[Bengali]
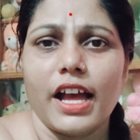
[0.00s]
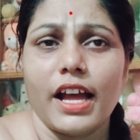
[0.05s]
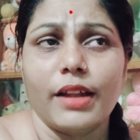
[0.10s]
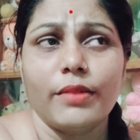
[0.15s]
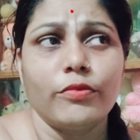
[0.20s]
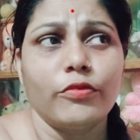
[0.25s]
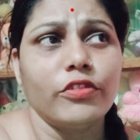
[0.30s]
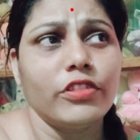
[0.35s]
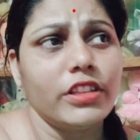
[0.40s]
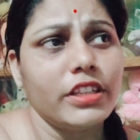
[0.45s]

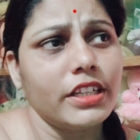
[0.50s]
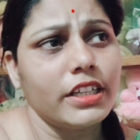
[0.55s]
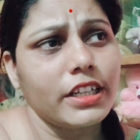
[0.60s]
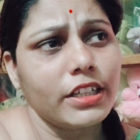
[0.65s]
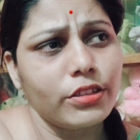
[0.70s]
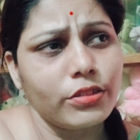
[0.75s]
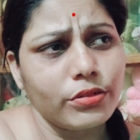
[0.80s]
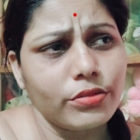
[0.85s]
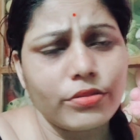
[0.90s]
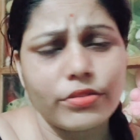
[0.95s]
আর
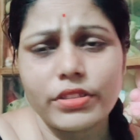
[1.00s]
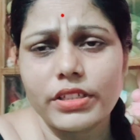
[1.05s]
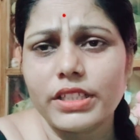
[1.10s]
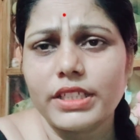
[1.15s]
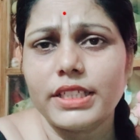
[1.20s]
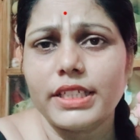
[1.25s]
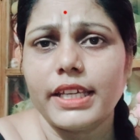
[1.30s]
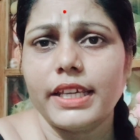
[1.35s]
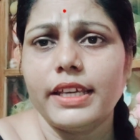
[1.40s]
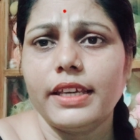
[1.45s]
মন্দিরা তো
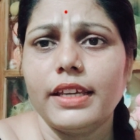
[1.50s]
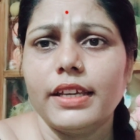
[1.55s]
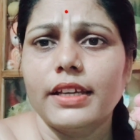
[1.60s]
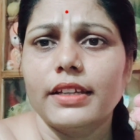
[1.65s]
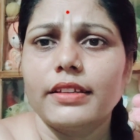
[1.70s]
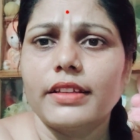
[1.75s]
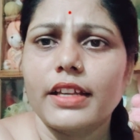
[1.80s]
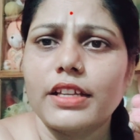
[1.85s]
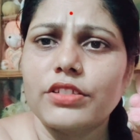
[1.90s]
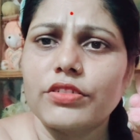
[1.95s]
করছেই
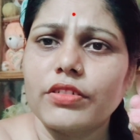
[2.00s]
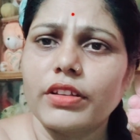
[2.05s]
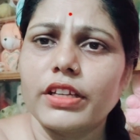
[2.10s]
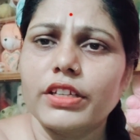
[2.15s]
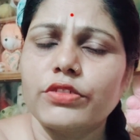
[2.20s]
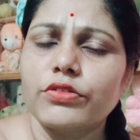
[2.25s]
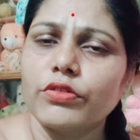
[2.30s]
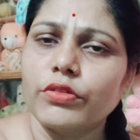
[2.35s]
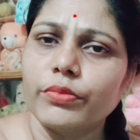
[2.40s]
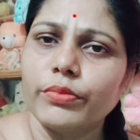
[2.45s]
তার
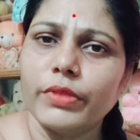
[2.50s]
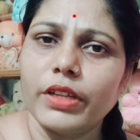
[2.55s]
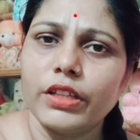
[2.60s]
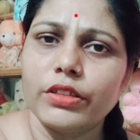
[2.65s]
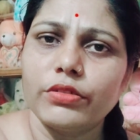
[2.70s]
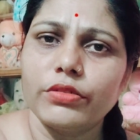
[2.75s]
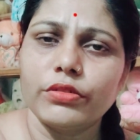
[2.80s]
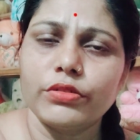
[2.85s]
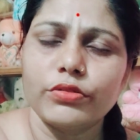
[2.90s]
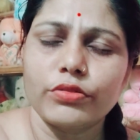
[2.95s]
সঙ্গে
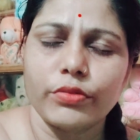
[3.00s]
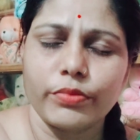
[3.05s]
সোমনাথও